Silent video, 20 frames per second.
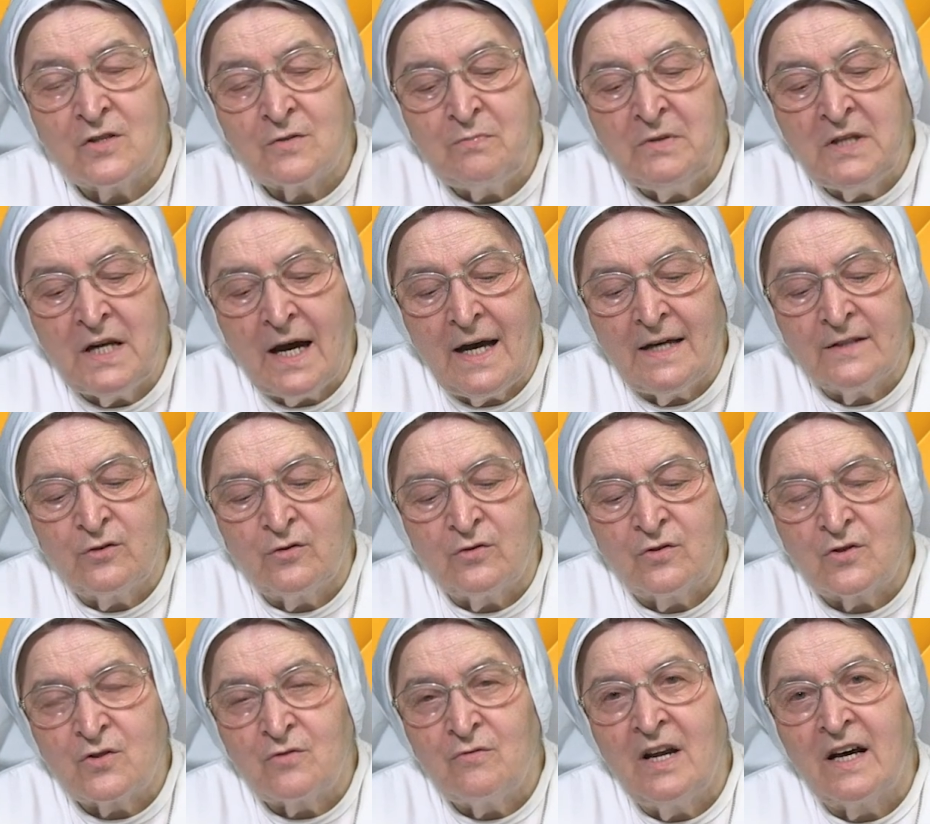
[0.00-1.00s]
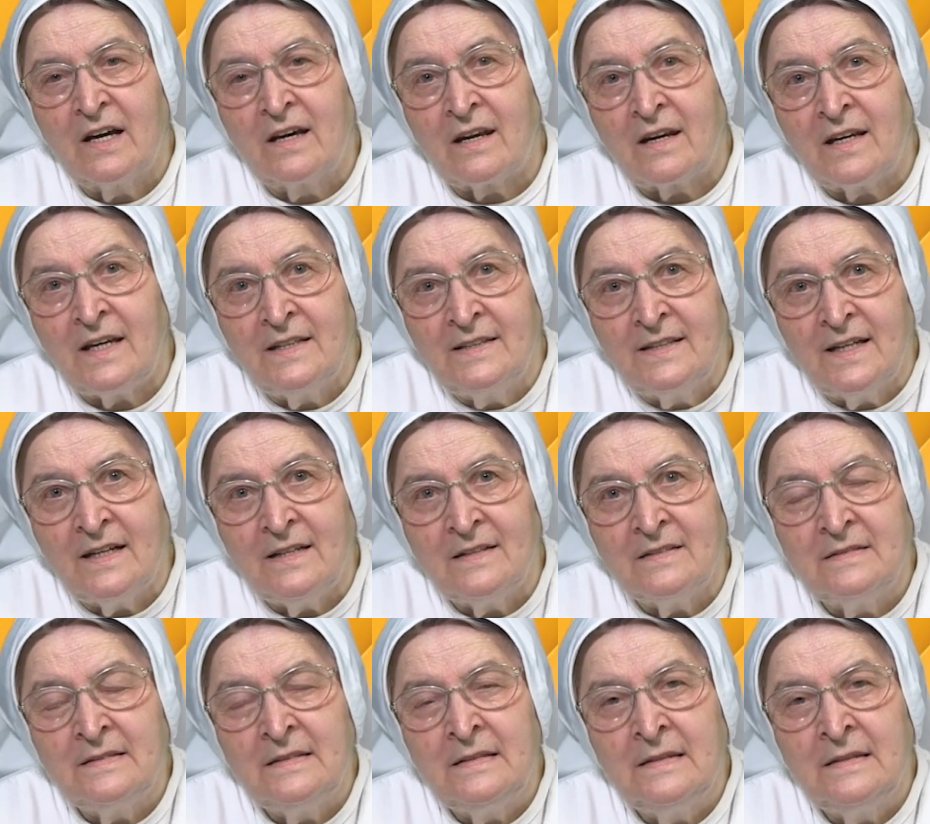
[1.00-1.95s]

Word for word: spirato sulla creta